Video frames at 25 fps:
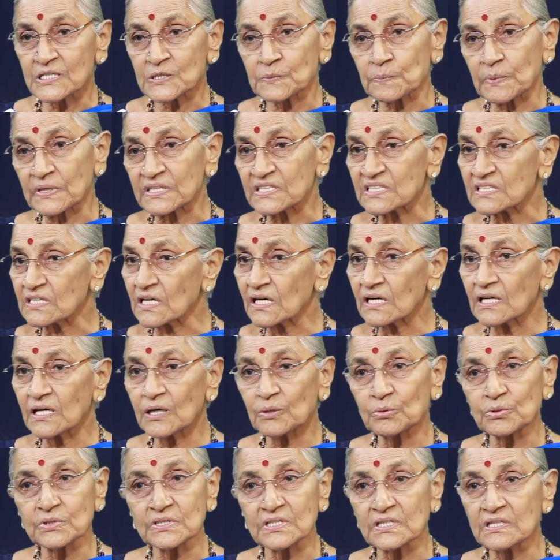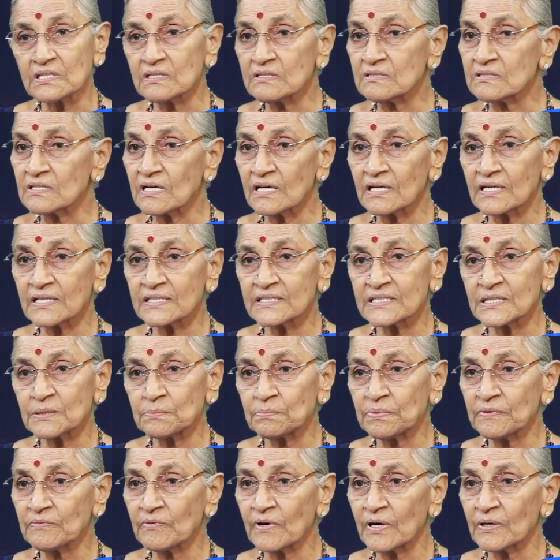స్పష్టంగా ఉచ్చరించాలని
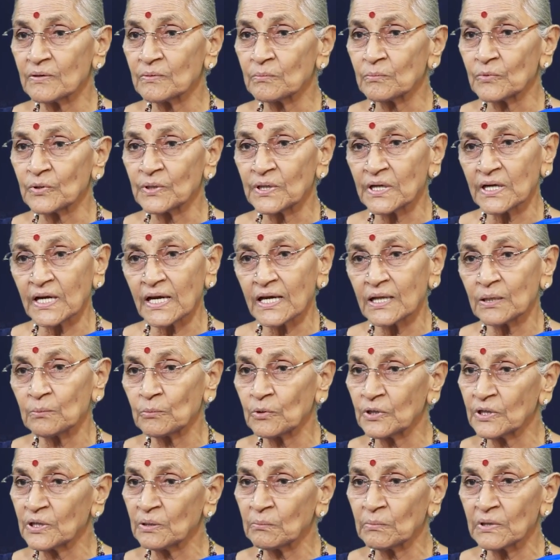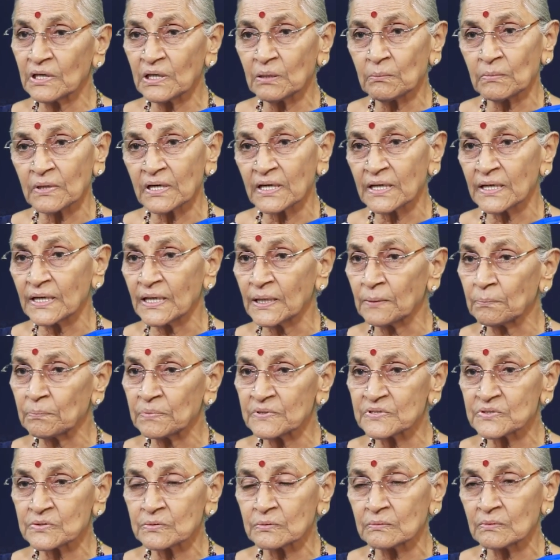చెప్పి వాళ్ళు ముట్టికాయలు ముట్టి మరీ మనకి
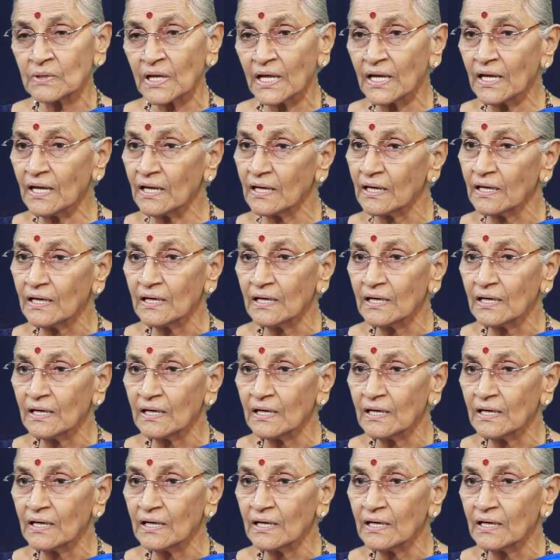నేర్పిస్తుంటే